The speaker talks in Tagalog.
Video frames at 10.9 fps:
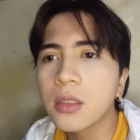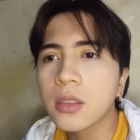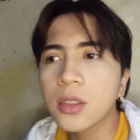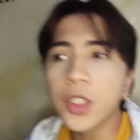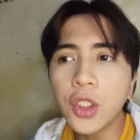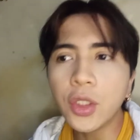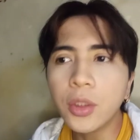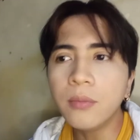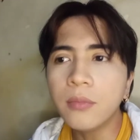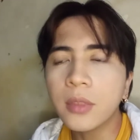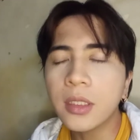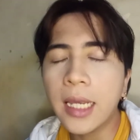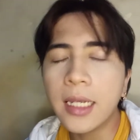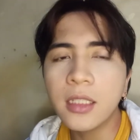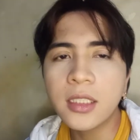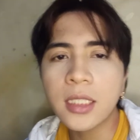So yun,
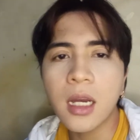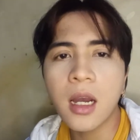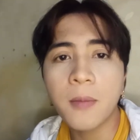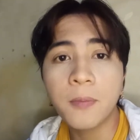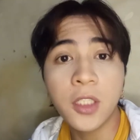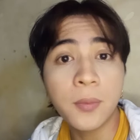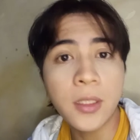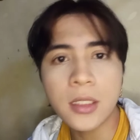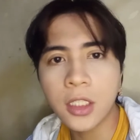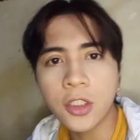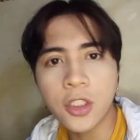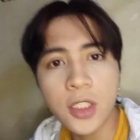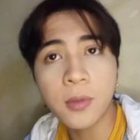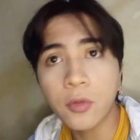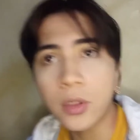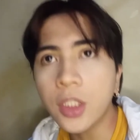dahil sa Philippine Stagers
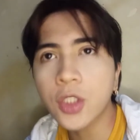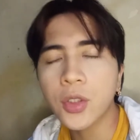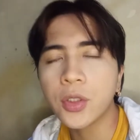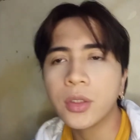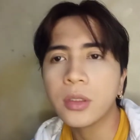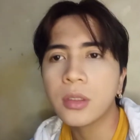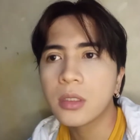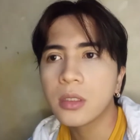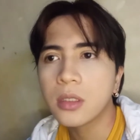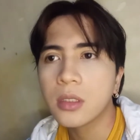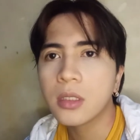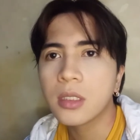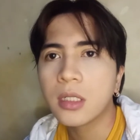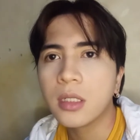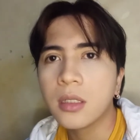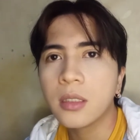Foundation,
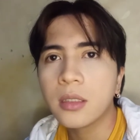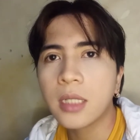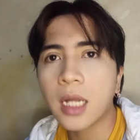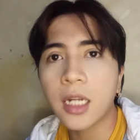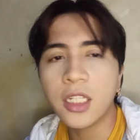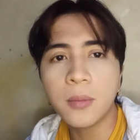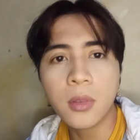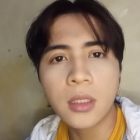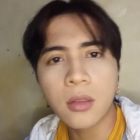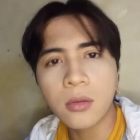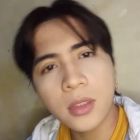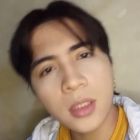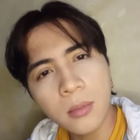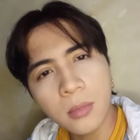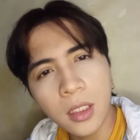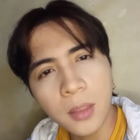nakalibot ako do sa
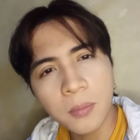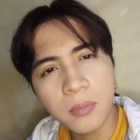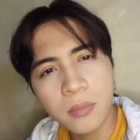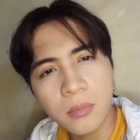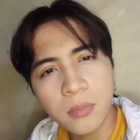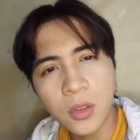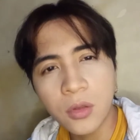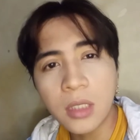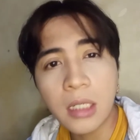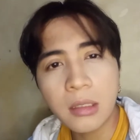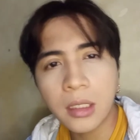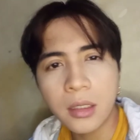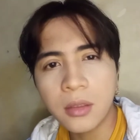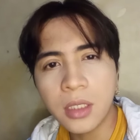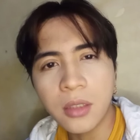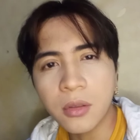mga lugar na
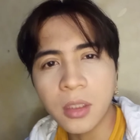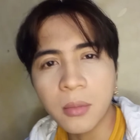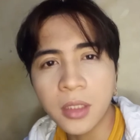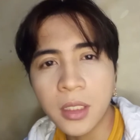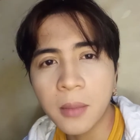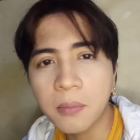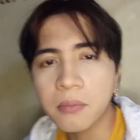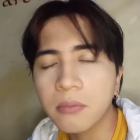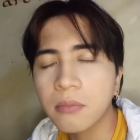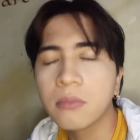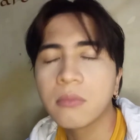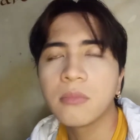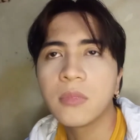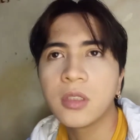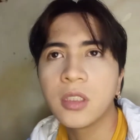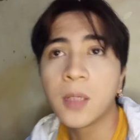hindi ko naman na,
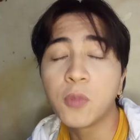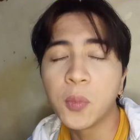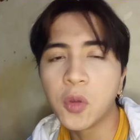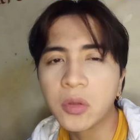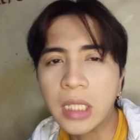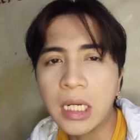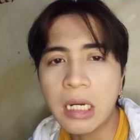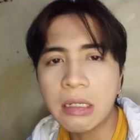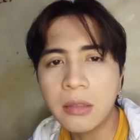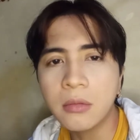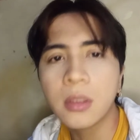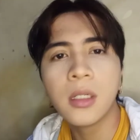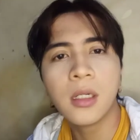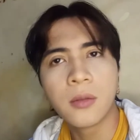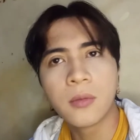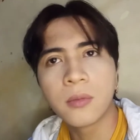napupuntahan
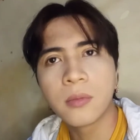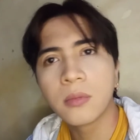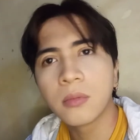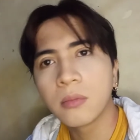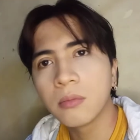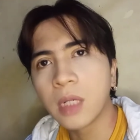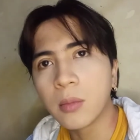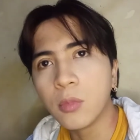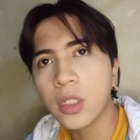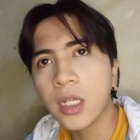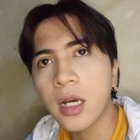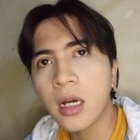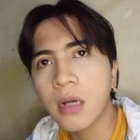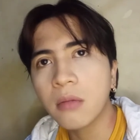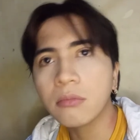magmula